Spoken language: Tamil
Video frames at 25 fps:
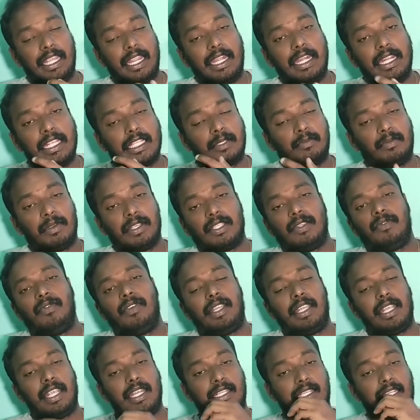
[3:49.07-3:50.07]
எனி
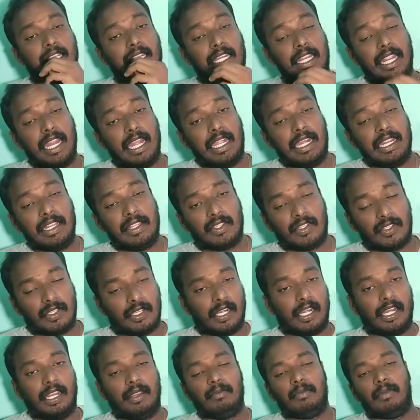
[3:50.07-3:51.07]
ஸ்பெசிஃபிகேஷன் எனி
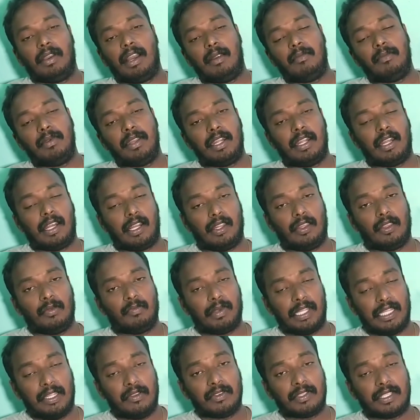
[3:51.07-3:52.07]
ஸ்ட்ரீம்
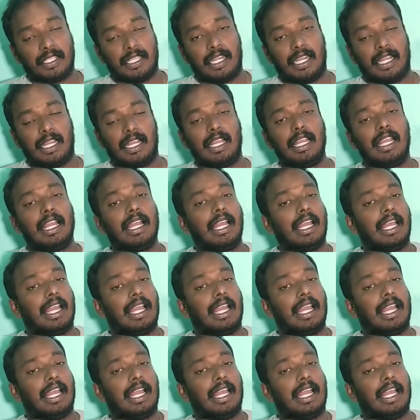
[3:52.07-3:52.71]
அப்படின்றதையும் பதிவு செய்கிறாங்க